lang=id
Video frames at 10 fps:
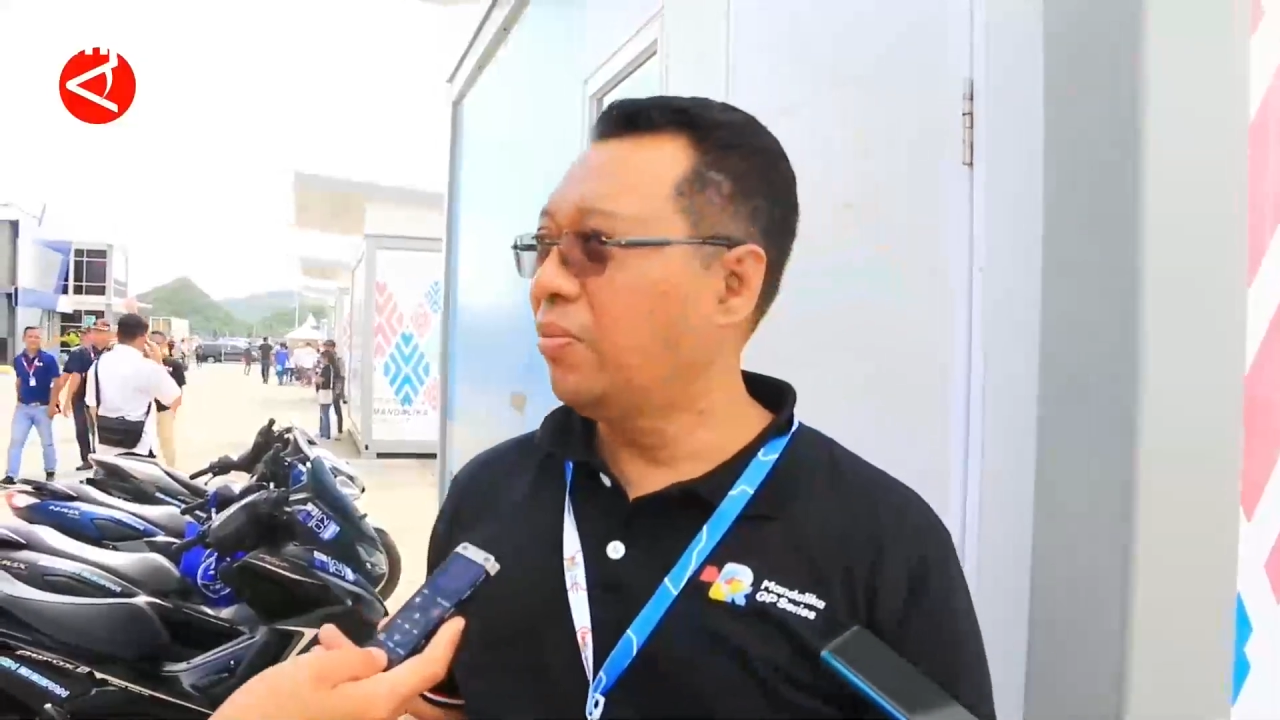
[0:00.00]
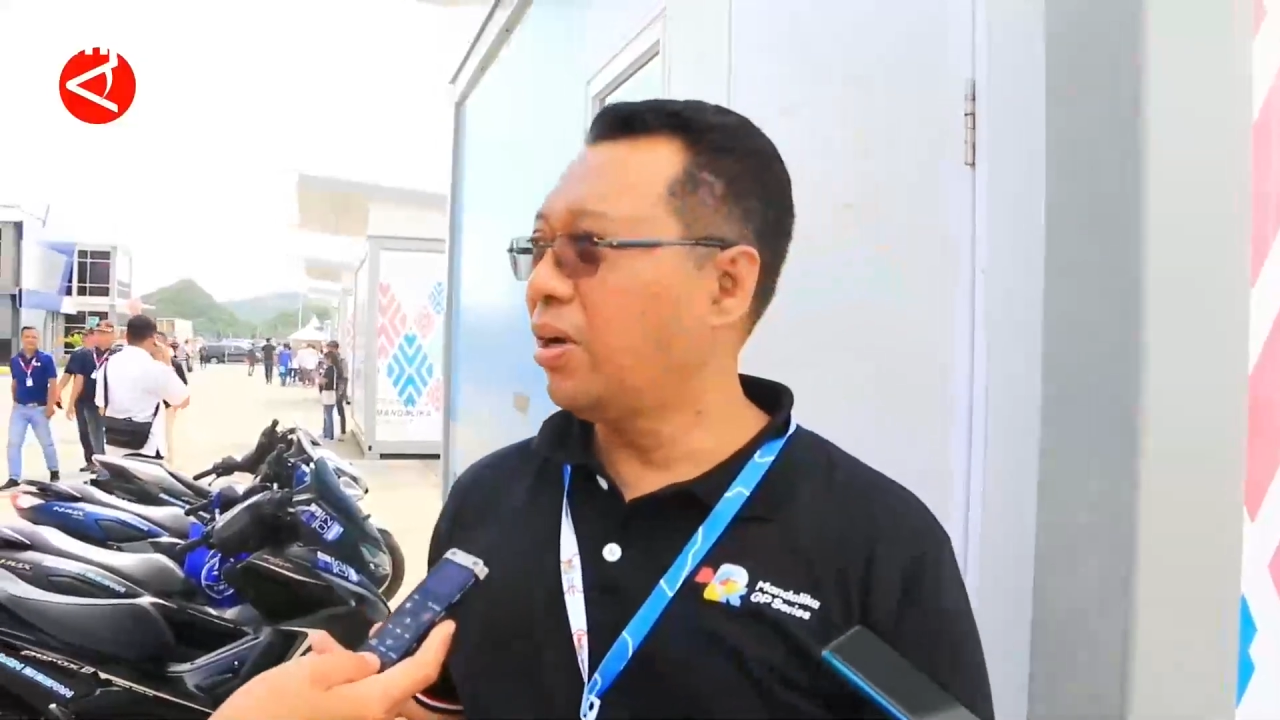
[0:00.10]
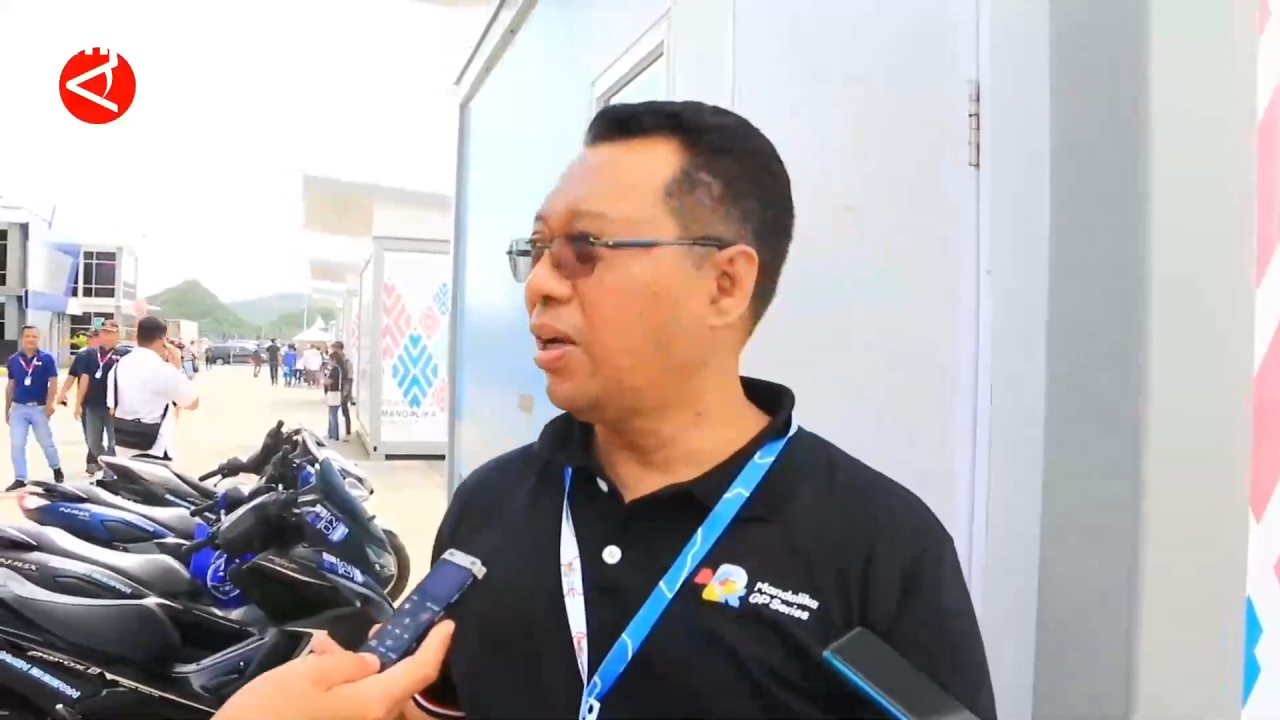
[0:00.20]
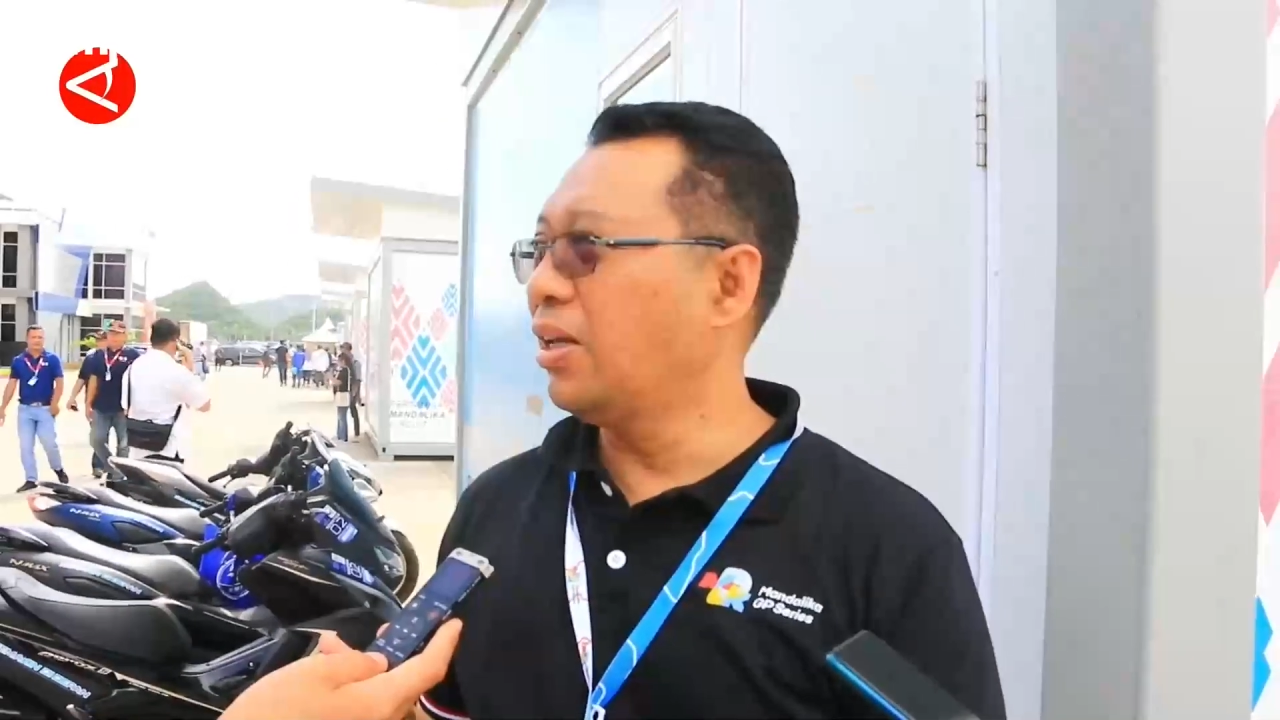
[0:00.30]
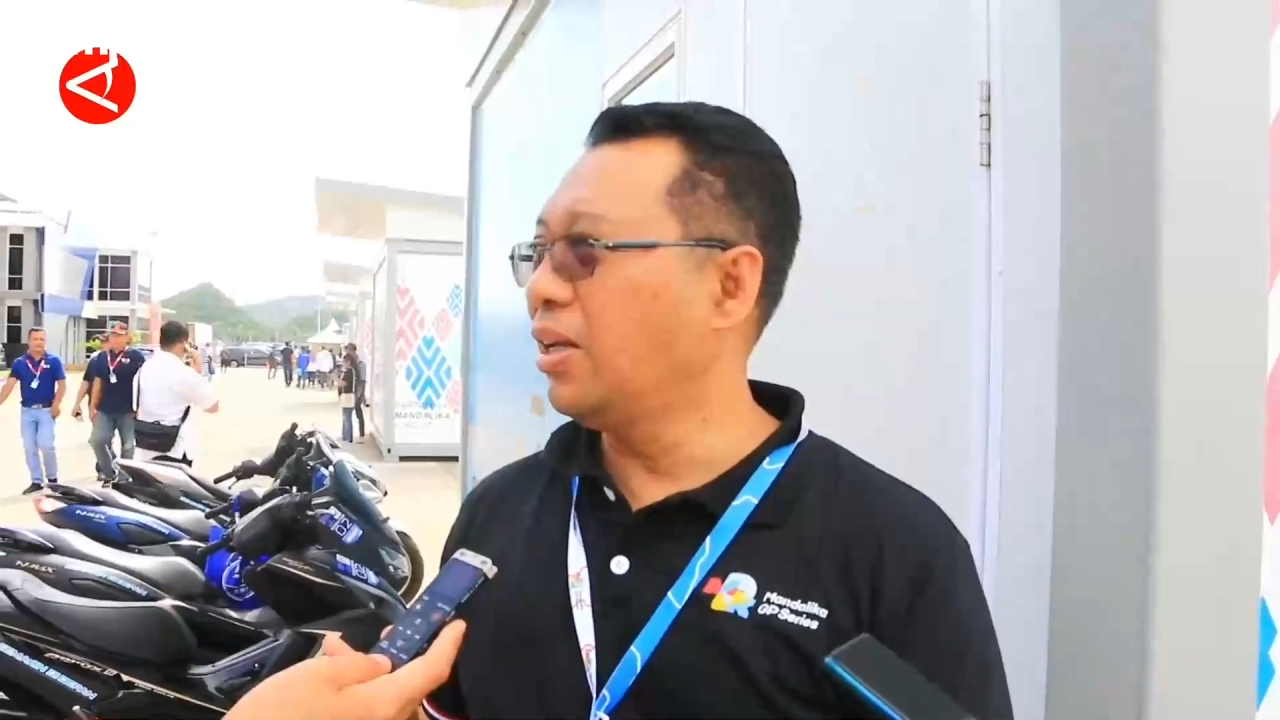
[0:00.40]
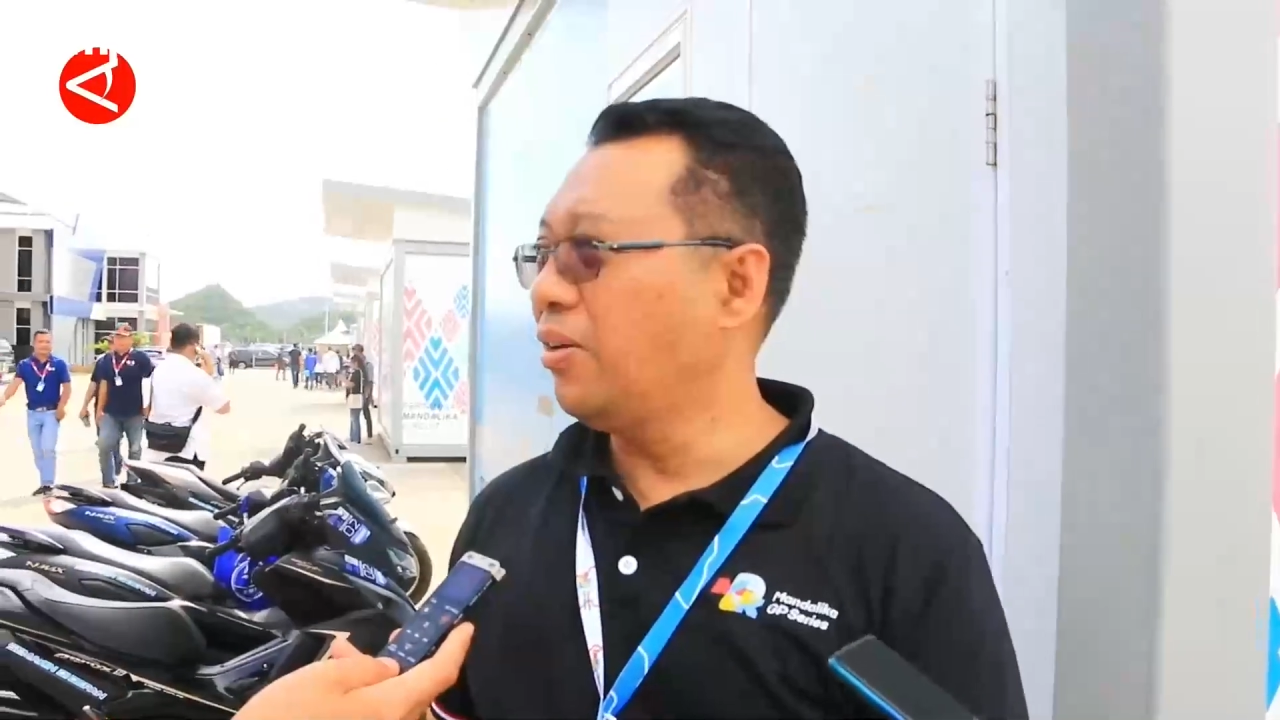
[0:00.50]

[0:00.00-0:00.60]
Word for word: bukan hanya